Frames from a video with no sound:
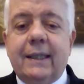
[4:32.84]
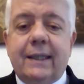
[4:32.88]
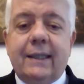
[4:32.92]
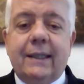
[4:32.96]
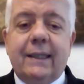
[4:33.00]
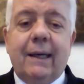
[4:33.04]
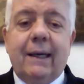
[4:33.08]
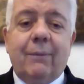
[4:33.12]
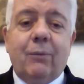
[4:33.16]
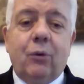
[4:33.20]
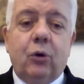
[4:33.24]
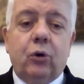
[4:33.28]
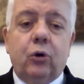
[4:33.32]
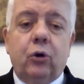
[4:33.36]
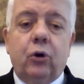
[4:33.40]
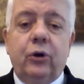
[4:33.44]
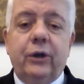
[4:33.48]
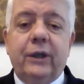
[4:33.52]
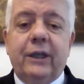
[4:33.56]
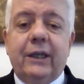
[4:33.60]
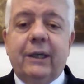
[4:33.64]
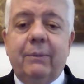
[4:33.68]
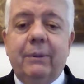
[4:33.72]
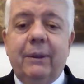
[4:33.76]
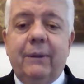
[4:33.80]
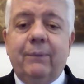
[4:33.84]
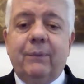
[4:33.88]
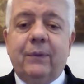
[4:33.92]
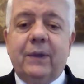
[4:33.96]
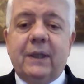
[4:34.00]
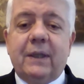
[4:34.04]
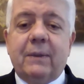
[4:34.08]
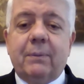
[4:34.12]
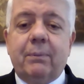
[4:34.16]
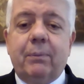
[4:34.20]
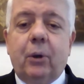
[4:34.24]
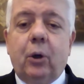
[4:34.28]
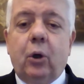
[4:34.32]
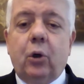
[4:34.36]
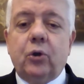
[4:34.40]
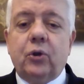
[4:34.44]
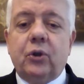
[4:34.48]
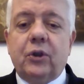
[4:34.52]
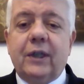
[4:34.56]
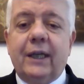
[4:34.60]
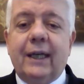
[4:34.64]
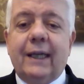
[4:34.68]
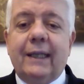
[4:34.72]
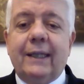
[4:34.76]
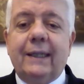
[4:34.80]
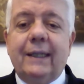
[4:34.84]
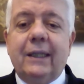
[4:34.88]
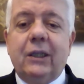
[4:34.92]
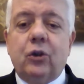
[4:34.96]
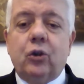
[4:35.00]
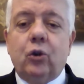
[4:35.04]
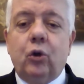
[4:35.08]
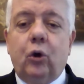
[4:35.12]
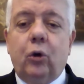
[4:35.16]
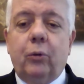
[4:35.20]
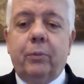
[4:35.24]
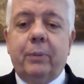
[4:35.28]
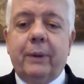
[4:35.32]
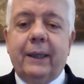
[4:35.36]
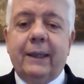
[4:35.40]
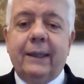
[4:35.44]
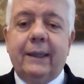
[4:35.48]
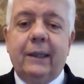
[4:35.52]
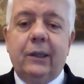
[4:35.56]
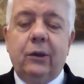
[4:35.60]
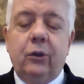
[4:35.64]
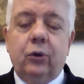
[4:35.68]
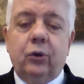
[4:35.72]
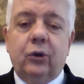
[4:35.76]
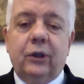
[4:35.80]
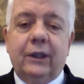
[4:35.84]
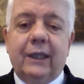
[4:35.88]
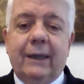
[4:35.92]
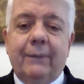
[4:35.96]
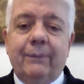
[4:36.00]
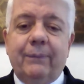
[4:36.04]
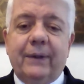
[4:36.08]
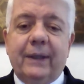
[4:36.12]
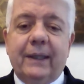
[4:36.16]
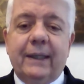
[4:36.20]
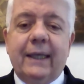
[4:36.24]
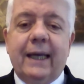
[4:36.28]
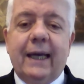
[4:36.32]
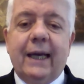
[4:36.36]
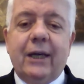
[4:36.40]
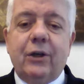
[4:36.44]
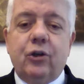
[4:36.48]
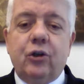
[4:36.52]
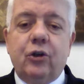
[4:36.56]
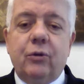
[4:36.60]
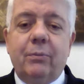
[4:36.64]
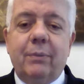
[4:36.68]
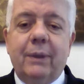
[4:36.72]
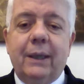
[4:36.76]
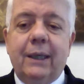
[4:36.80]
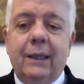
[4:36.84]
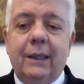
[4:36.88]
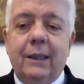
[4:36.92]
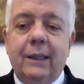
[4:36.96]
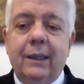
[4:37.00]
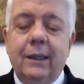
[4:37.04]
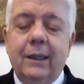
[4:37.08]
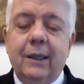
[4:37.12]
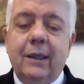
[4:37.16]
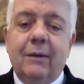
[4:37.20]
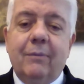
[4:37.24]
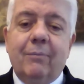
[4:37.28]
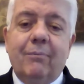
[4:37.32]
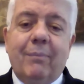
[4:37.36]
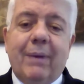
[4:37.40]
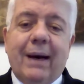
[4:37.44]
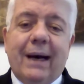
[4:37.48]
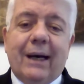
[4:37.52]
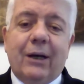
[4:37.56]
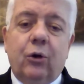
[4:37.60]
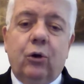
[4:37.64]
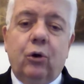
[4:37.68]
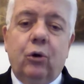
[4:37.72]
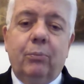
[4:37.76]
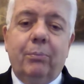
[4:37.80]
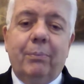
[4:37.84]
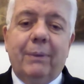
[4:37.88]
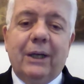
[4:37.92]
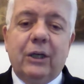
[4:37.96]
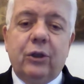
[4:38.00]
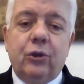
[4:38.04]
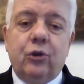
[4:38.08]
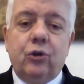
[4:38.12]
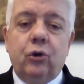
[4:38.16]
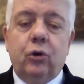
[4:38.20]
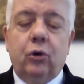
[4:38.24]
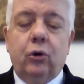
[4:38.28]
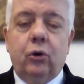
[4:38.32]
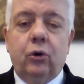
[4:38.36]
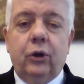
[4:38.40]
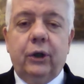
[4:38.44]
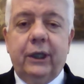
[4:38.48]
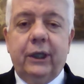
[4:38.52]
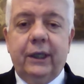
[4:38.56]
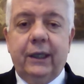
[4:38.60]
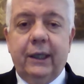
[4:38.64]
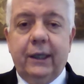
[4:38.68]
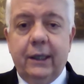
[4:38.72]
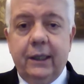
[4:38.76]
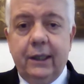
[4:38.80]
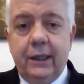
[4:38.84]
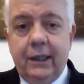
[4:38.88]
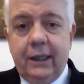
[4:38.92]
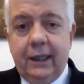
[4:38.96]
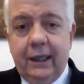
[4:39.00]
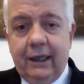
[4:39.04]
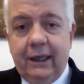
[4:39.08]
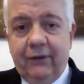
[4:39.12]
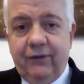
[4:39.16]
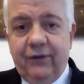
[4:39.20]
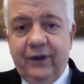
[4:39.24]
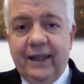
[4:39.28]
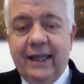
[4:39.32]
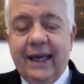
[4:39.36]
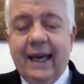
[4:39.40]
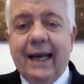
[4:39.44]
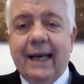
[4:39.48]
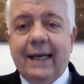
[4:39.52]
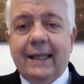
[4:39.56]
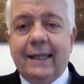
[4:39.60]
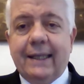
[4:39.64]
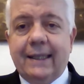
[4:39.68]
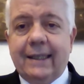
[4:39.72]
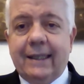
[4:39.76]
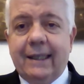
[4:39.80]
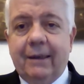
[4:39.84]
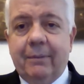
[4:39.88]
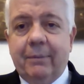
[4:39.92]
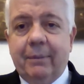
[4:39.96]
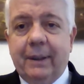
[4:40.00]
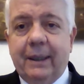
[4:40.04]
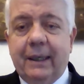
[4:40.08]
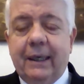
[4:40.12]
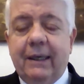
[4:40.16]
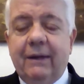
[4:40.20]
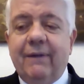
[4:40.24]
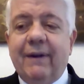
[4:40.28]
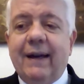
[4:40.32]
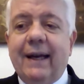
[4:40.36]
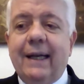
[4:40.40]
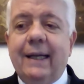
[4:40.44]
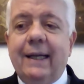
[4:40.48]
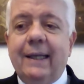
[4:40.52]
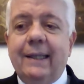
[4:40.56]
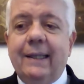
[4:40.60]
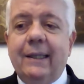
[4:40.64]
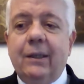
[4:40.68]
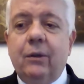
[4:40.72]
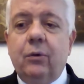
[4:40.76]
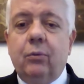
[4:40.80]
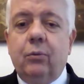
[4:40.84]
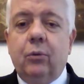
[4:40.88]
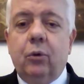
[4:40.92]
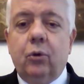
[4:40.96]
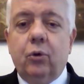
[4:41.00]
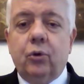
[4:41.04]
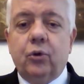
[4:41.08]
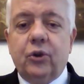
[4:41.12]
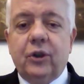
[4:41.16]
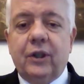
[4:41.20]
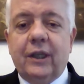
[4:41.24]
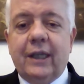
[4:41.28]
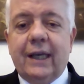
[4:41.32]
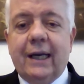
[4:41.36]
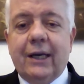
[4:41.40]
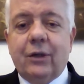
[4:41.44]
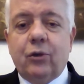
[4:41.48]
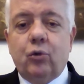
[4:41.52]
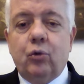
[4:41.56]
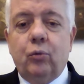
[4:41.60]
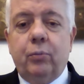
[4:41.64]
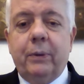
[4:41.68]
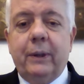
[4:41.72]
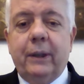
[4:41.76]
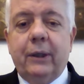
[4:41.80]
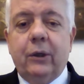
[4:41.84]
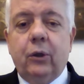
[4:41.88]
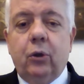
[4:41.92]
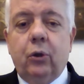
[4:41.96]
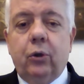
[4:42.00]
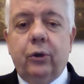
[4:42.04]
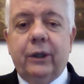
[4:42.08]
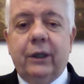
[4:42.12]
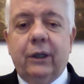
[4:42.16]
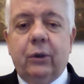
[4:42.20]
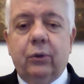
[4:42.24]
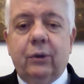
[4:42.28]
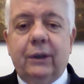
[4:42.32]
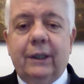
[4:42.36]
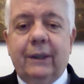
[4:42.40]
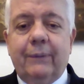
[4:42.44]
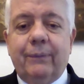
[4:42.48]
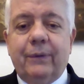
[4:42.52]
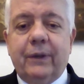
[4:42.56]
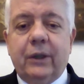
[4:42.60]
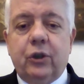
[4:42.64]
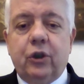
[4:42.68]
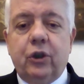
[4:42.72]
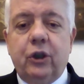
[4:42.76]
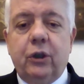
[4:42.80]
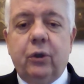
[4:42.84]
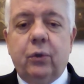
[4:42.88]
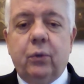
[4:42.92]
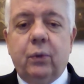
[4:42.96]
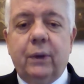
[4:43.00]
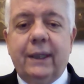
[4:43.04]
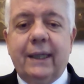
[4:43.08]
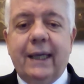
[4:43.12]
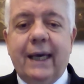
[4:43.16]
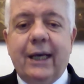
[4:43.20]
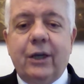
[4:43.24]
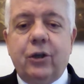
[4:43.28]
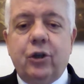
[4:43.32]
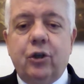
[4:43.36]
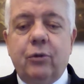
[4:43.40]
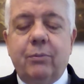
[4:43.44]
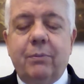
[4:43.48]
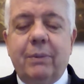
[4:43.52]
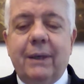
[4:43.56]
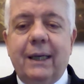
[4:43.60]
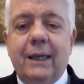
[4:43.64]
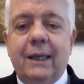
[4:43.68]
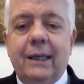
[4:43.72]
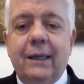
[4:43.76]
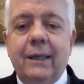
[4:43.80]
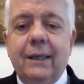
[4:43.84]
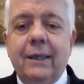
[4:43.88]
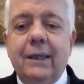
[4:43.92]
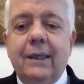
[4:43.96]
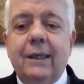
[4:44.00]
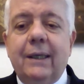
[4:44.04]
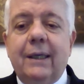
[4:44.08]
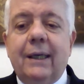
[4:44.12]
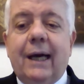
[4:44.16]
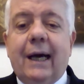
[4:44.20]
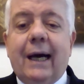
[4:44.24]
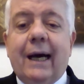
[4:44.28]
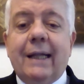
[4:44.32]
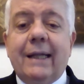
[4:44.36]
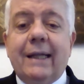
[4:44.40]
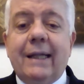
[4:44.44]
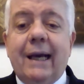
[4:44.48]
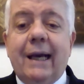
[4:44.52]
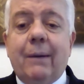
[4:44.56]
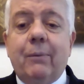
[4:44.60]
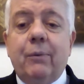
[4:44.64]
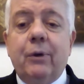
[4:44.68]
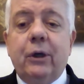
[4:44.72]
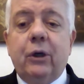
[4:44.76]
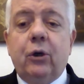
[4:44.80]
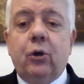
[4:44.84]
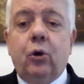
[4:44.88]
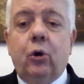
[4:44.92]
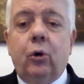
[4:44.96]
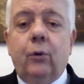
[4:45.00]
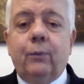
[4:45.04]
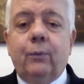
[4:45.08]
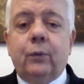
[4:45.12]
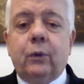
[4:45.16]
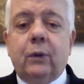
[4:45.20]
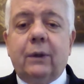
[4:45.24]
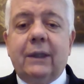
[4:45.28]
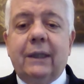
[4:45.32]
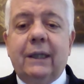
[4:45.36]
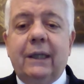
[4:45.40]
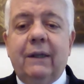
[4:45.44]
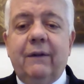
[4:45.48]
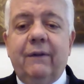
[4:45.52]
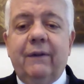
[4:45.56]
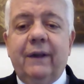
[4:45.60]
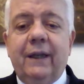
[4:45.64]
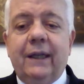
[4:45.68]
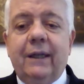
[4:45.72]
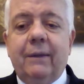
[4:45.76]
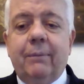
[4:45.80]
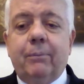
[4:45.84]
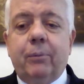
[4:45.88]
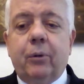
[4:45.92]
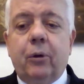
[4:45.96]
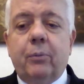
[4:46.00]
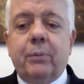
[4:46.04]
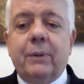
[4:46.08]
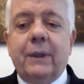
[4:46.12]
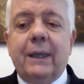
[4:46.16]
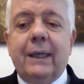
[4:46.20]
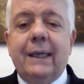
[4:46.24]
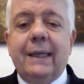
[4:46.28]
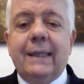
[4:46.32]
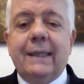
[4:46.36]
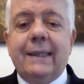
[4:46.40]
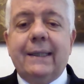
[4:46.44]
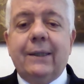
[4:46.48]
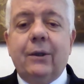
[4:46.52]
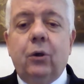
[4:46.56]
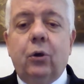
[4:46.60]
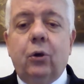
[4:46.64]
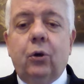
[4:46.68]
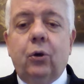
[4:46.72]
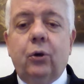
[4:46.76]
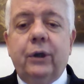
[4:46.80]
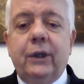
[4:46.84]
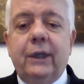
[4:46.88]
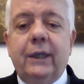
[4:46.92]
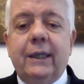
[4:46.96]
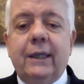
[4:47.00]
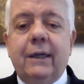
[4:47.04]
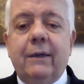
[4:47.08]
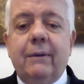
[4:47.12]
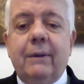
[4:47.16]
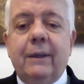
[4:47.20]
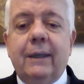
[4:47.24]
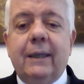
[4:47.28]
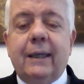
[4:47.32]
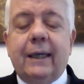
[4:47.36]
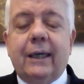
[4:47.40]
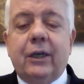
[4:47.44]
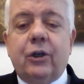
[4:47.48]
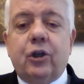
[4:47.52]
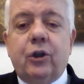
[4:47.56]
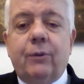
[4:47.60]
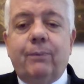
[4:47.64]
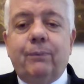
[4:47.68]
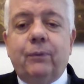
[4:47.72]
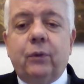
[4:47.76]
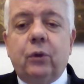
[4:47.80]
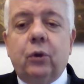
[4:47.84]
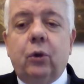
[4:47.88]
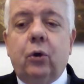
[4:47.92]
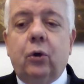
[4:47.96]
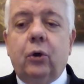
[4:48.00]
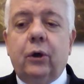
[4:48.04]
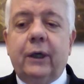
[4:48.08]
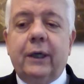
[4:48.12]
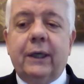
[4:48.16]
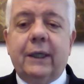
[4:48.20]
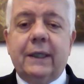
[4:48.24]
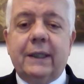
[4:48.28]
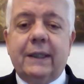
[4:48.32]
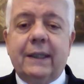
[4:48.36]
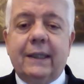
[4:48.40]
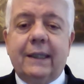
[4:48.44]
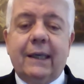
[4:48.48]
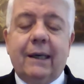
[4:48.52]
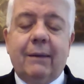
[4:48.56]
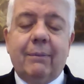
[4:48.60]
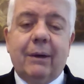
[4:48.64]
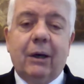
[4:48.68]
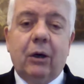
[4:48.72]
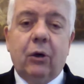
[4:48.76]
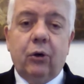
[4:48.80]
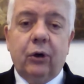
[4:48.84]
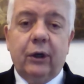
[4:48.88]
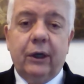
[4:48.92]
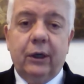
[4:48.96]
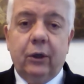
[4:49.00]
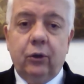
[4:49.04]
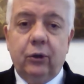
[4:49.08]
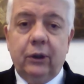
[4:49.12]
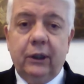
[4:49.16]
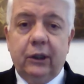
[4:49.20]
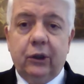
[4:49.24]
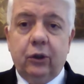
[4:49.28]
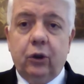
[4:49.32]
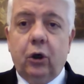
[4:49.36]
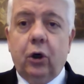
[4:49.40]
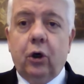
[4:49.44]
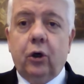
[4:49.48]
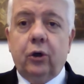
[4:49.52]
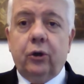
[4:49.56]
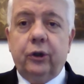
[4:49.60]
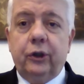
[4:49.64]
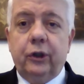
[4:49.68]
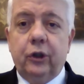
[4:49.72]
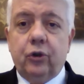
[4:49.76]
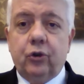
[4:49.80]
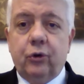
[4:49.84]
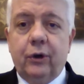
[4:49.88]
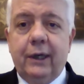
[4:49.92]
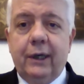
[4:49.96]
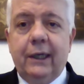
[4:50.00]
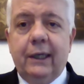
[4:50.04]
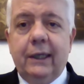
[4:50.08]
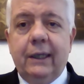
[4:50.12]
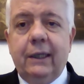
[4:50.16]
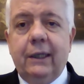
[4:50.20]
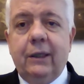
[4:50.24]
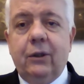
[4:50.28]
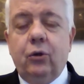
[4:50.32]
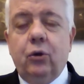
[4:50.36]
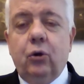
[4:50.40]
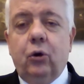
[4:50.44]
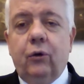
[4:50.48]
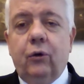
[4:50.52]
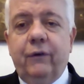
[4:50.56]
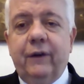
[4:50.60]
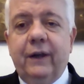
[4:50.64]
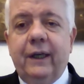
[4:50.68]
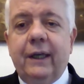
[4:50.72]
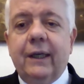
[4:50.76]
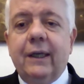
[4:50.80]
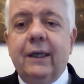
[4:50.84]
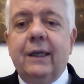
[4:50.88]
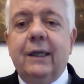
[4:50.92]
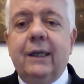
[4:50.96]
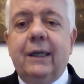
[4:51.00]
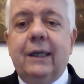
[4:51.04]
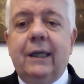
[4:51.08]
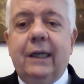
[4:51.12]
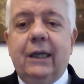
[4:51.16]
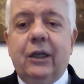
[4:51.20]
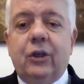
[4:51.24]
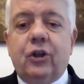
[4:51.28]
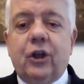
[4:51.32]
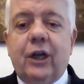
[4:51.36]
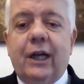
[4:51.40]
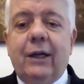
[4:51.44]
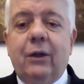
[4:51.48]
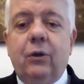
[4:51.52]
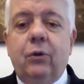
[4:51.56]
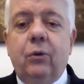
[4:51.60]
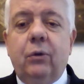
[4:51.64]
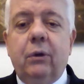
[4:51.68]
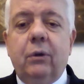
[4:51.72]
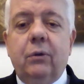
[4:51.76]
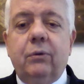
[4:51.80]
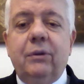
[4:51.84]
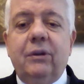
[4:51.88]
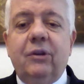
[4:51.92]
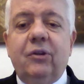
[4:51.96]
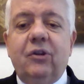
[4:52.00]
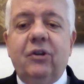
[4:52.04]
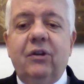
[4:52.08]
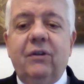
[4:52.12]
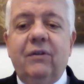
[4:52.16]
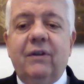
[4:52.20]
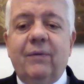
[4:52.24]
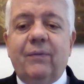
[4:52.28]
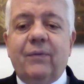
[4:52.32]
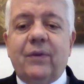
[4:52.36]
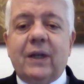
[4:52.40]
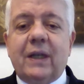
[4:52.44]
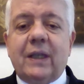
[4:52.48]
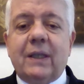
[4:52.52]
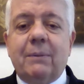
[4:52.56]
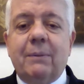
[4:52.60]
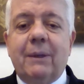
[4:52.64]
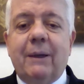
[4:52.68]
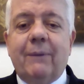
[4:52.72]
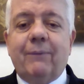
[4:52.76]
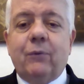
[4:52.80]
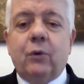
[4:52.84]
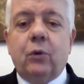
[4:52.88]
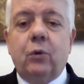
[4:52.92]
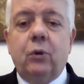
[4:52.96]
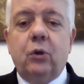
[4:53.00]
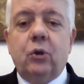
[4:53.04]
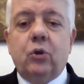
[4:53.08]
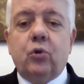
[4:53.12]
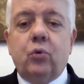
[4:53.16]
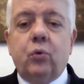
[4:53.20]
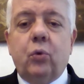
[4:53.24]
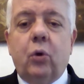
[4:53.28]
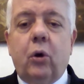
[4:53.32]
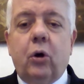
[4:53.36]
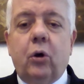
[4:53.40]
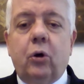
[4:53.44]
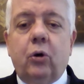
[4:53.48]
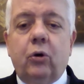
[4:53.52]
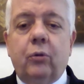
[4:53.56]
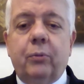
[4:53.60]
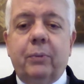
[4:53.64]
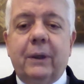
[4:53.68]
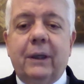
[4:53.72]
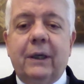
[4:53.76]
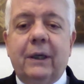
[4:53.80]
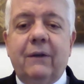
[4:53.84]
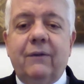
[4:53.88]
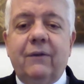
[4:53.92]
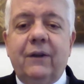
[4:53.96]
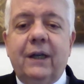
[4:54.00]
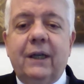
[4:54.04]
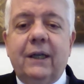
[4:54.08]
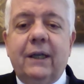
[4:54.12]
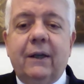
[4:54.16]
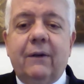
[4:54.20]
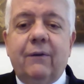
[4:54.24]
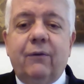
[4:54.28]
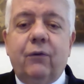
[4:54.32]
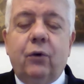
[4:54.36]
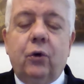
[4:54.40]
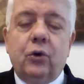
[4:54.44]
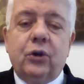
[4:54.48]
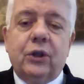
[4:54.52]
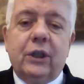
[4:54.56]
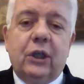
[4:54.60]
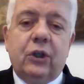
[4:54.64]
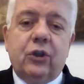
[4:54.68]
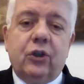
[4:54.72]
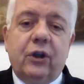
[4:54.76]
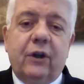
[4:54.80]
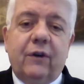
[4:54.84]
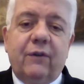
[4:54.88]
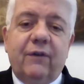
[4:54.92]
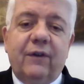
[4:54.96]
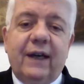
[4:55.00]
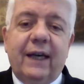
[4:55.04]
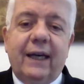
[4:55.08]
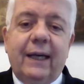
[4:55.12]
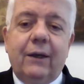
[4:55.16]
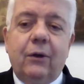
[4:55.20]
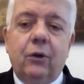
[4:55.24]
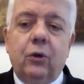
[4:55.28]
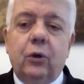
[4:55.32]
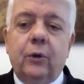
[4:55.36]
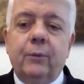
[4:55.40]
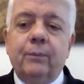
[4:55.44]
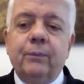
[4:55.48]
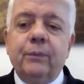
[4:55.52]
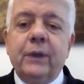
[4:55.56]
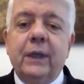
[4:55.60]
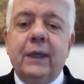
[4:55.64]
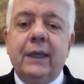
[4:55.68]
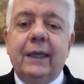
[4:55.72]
se siamo cronicamente esposti al di sopra degli 80 decibel, ma con maggiore evidenza per livelli di rumorosità superiori a 85 decibel, andiamo incontro a delle vere e proprie lesioni nel recettore che si chiama organo del corti, cioè lì dove le cellule uditive trasmettono il suono per le vie nervose al cervello.